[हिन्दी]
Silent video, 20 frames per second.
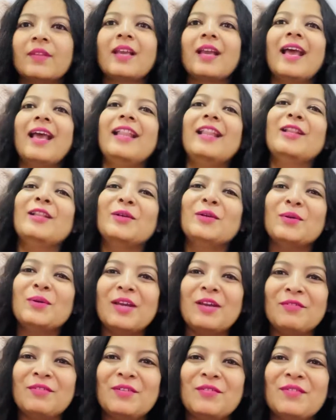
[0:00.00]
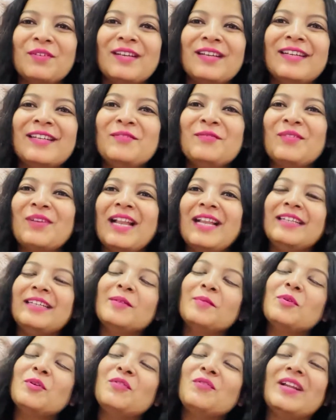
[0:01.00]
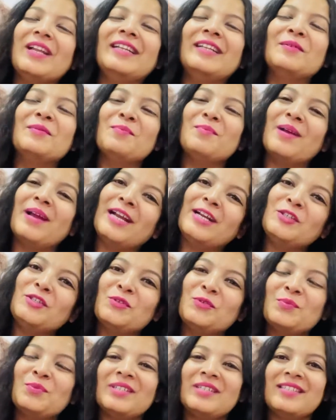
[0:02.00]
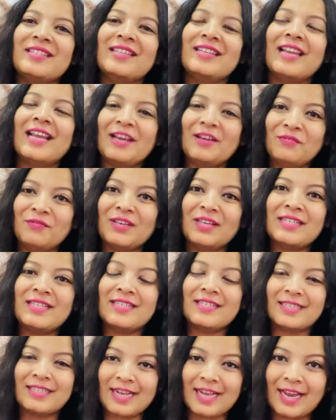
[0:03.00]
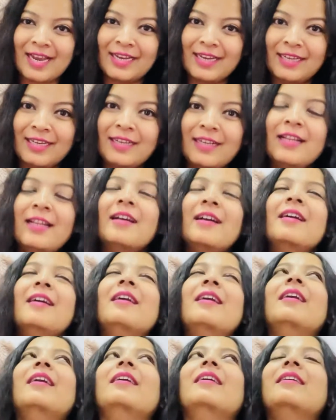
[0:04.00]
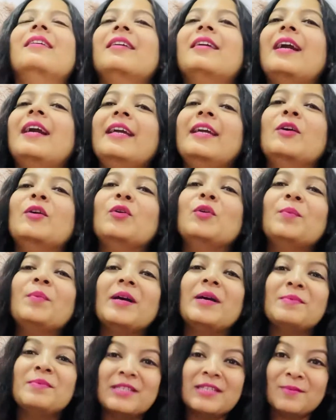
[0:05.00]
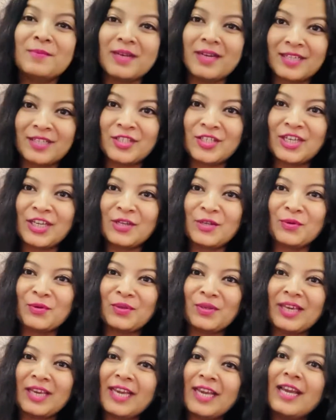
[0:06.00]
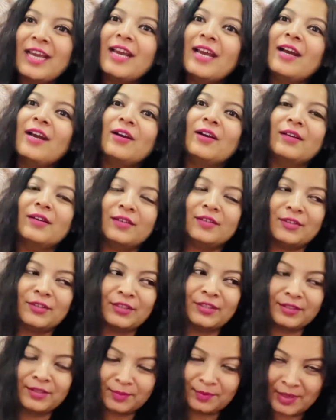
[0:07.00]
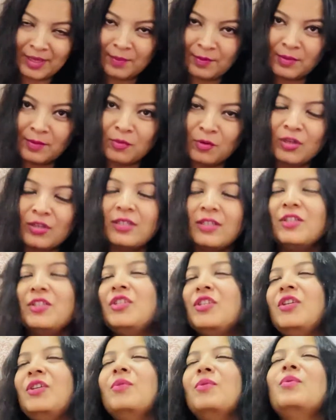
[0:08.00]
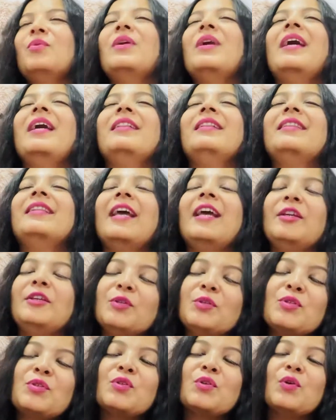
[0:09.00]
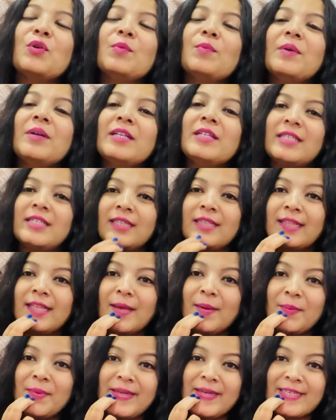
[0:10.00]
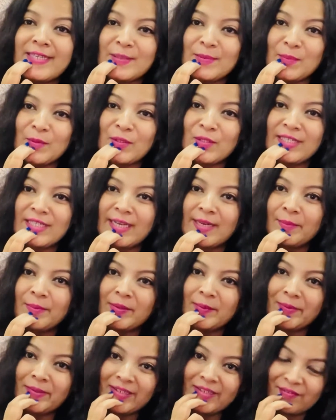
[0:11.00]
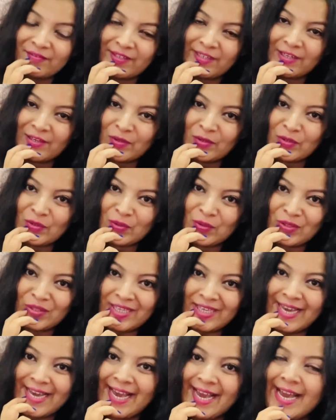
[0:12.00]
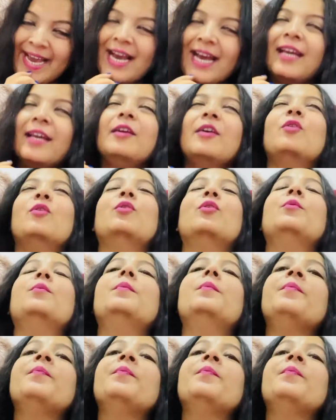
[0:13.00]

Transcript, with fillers: हेलो एवरीवन वेलकम और वेलकम बैक टू प्रिटी लाइफ एंड स्टाइल आई होप आप सब अच्छे होंगे और मैं भी बहुत अच्छी हूँ एंड थैंक यू सो मच जितना भी रिस्पॉन्स आपने मेरे वीडियोस को दिया है आई होप